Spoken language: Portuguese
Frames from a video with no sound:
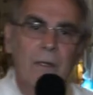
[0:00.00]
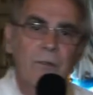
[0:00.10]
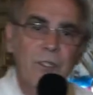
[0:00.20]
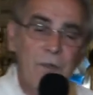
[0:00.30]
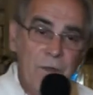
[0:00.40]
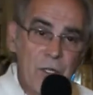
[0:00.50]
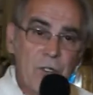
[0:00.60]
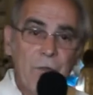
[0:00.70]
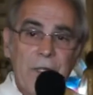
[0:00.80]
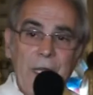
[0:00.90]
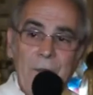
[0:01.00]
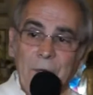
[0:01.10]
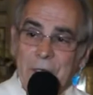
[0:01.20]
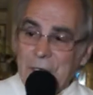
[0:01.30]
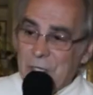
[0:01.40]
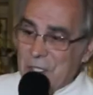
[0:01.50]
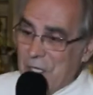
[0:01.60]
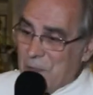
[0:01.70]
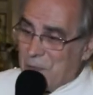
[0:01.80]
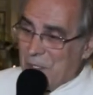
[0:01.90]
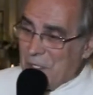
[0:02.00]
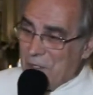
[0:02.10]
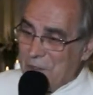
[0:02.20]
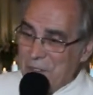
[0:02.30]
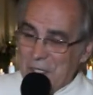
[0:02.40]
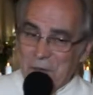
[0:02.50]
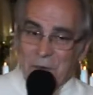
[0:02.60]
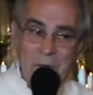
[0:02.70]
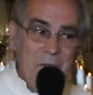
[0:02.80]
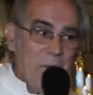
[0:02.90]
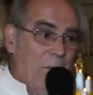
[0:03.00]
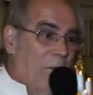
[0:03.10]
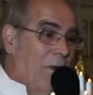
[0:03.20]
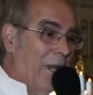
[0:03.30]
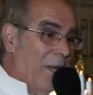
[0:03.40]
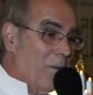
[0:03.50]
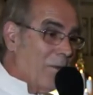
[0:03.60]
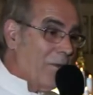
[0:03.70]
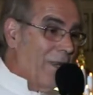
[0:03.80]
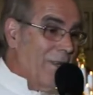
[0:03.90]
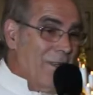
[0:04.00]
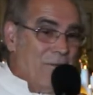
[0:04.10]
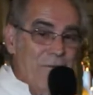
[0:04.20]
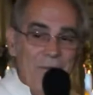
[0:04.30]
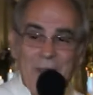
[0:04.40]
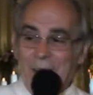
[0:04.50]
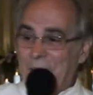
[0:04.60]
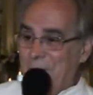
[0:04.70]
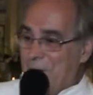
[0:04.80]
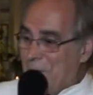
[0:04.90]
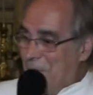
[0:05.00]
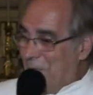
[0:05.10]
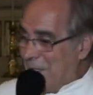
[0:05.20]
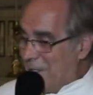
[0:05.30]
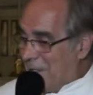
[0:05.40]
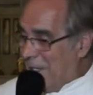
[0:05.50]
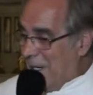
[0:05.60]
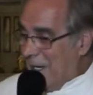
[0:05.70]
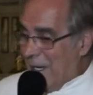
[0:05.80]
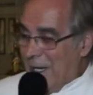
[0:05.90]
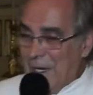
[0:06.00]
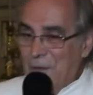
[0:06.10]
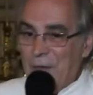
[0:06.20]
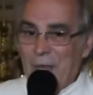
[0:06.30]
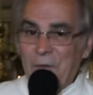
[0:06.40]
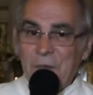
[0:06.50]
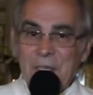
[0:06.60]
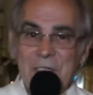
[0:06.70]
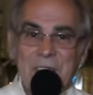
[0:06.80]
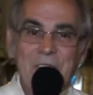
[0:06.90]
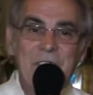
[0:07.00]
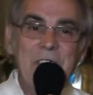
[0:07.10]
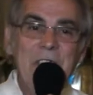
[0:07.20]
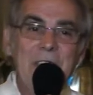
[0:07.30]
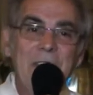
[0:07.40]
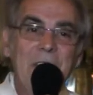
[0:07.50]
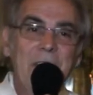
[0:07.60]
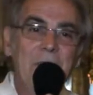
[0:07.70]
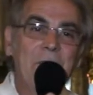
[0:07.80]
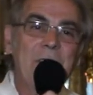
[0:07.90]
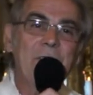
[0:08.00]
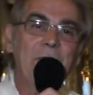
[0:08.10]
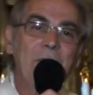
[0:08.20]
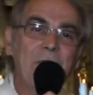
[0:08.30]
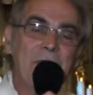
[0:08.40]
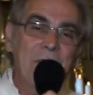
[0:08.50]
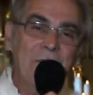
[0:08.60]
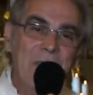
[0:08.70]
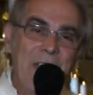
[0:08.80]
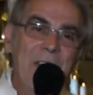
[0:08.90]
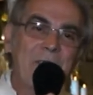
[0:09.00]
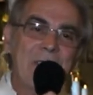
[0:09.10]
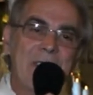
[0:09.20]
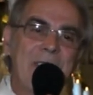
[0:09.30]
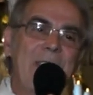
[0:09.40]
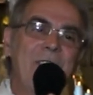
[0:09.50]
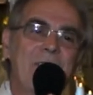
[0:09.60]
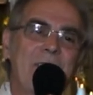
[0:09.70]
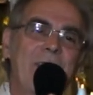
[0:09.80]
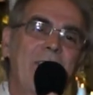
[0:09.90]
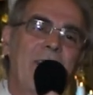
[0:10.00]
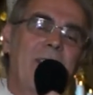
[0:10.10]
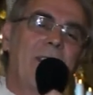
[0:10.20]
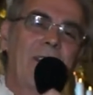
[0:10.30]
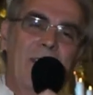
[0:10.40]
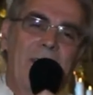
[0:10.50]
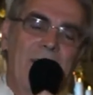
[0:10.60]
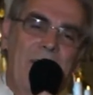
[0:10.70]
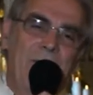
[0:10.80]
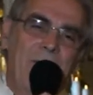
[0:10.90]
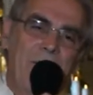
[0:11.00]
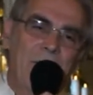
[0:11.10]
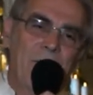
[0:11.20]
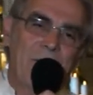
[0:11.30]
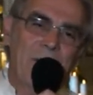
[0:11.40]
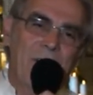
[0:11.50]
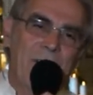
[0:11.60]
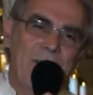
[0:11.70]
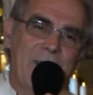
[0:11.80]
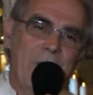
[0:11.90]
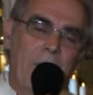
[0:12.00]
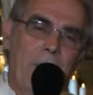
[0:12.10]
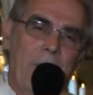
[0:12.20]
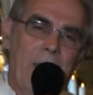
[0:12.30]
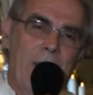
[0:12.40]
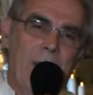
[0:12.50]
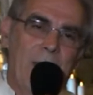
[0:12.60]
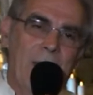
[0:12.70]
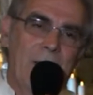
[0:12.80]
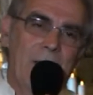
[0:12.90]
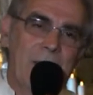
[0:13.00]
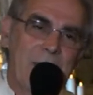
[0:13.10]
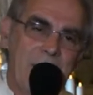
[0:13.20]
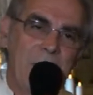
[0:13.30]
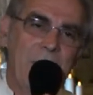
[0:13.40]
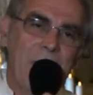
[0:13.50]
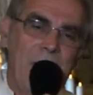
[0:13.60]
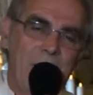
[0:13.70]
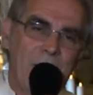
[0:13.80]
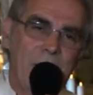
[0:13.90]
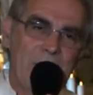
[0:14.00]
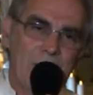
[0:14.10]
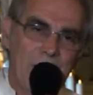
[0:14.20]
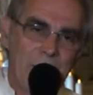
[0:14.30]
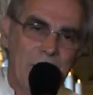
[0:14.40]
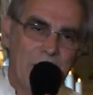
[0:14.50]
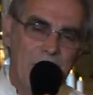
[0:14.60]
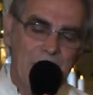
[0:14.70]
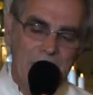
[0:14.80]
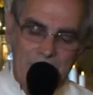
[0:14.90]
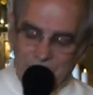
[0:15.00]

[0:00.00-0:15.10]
devia juntar muita gente, porque Jesus era um homem polêmico, ele falava as coisas, ele falava o que sentia e o que, o que um Deus sente em favor de nós, sempre é coisa muito boa.